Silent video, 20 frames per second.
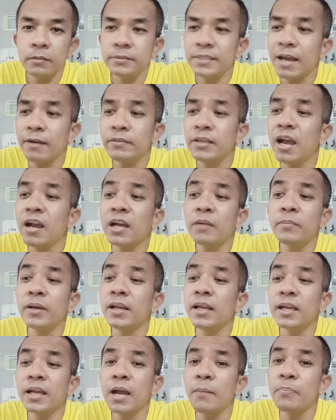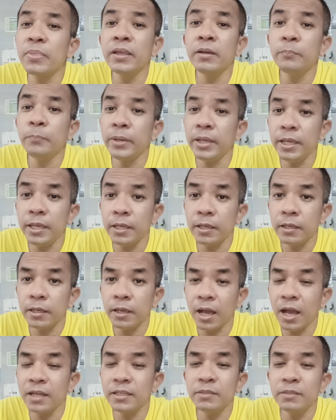ยาวๆกันไปเลยครับ 1 ปี
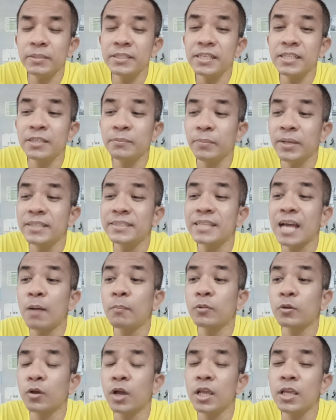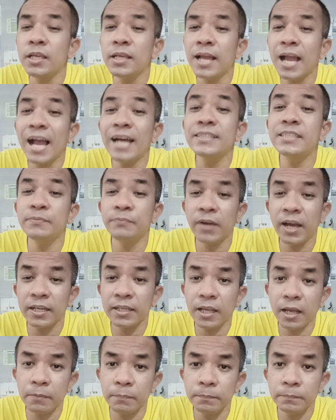อ่าหนึ่งไม่ใช่1ปี350วันครับ